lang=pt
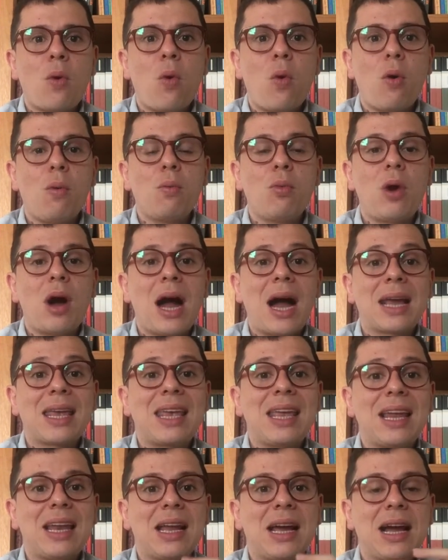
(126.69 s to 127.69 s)
como
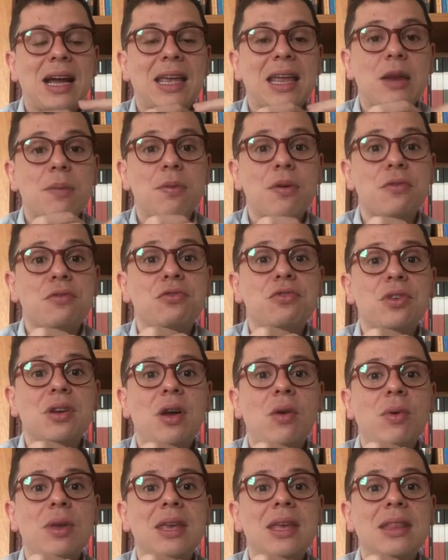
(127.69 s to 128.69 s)
aquela, aquele
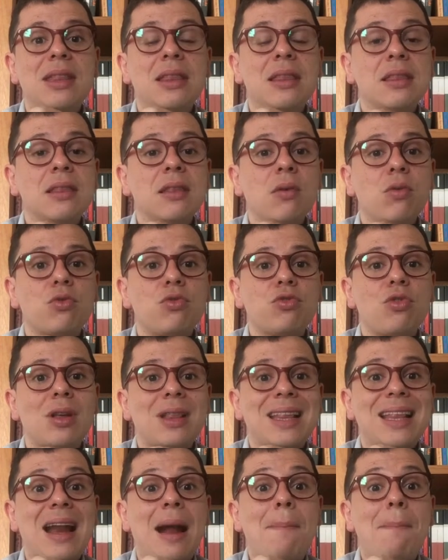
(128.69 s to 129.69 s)
profissional que não só
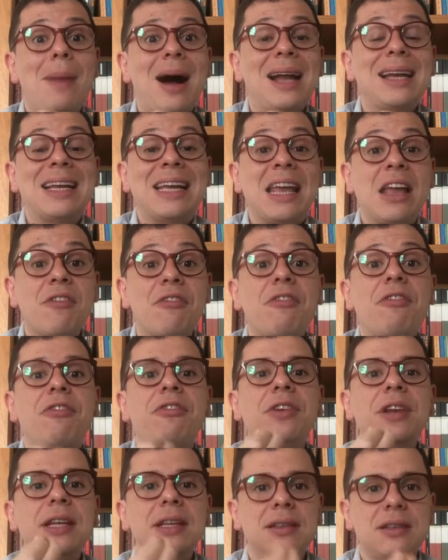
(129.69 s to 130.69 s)
trabalha e
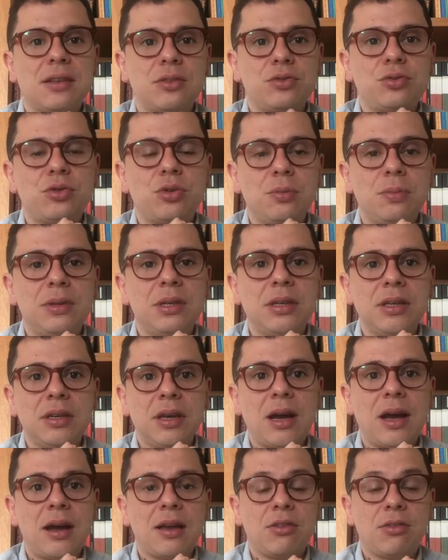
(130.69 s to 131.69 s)
reflita sobre
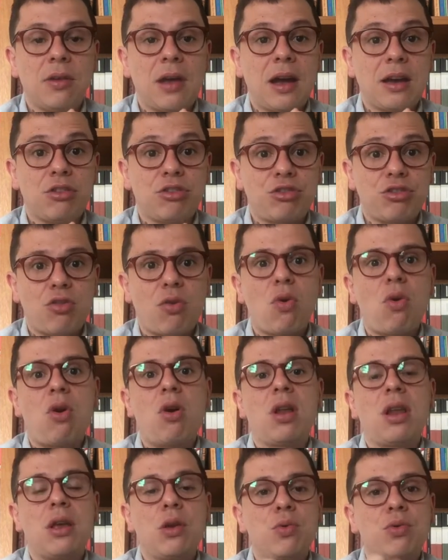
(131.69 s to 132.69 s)
a, a
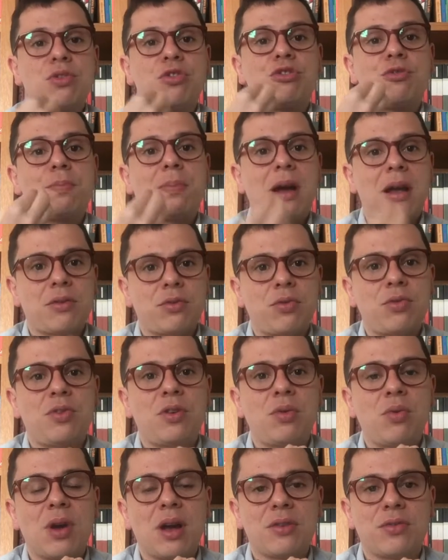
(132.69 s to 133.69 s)
escola e os espaços
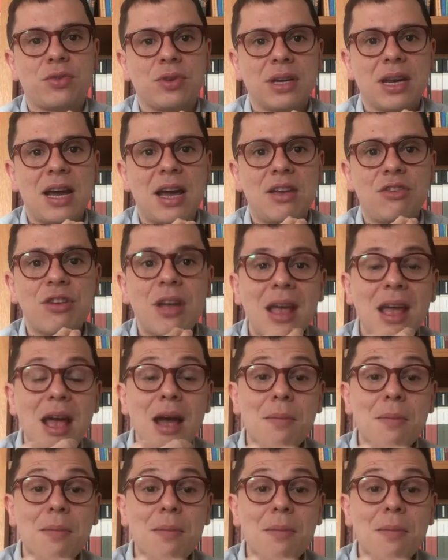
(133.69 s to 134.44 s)
educacionais,